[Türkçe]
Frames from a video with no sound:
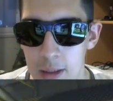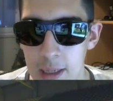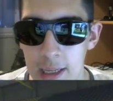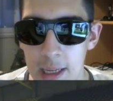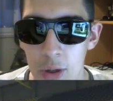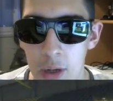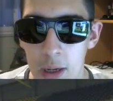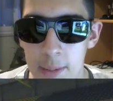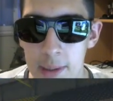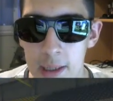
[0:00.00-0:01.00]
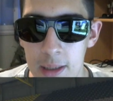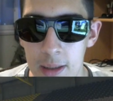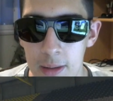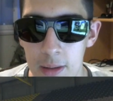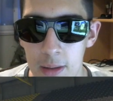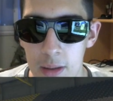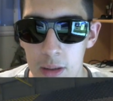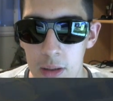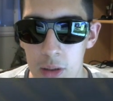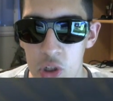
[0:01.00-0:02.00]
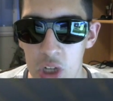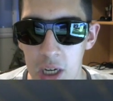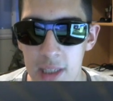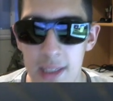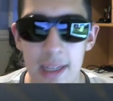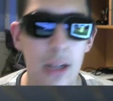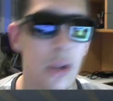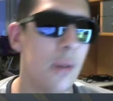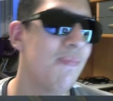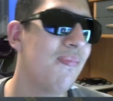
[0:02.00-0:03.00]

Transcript: Ne geliyor abi? Şakiri geliyor.